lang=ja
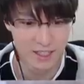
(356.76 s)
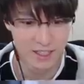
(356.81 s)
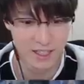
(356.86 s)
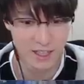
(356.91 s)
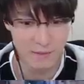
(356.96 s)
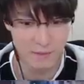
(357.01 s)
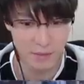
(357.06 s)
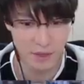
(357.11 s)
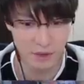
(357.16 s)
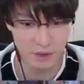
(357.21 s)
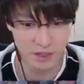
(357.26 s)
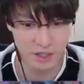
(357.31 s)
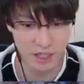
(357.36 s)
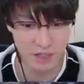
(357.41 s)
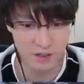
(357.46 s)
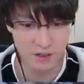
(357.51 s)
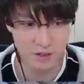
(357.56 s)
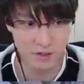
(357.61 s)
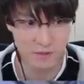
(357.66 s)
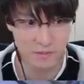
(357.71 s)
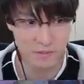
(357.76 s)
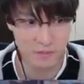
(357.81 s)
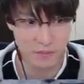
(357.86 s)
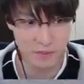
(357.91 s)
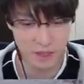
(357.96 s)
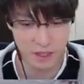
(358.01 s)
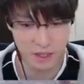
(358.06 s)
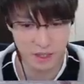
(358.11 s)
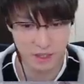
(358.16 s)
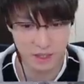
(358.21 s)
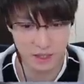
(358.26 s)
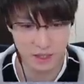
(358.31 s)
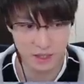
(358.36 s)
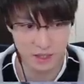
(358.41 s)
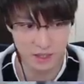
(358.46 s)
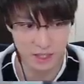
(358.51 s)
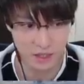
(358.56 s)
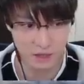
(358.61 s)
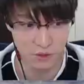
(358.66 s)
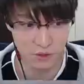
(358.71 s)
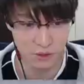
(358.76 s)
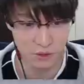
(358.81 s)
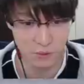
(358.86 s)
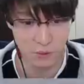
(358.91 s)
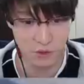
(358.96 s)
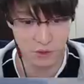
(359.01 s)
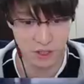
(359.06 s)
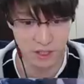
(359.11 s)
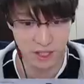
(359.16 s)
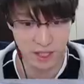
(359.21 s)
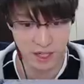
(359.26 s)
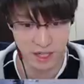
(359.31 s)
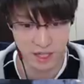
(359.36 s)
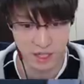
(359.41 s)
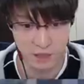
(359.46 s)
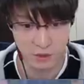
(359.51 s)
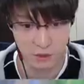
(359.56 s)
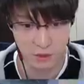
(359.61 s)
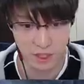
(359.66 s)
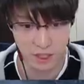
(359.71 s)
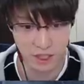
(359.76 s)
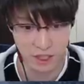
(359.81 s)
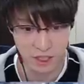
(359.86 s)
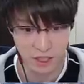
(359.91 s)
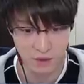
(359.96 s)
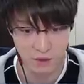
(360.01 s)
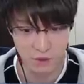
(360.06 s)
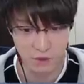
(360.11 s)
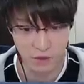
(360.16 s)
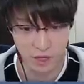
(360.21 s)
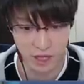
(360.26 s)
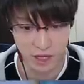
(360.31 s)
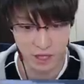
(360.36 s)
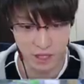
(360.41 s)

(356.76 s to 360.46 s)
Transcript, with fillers: やっぱおったよ。さあ、どんどん僕は中に行こう、中に行こう、これ。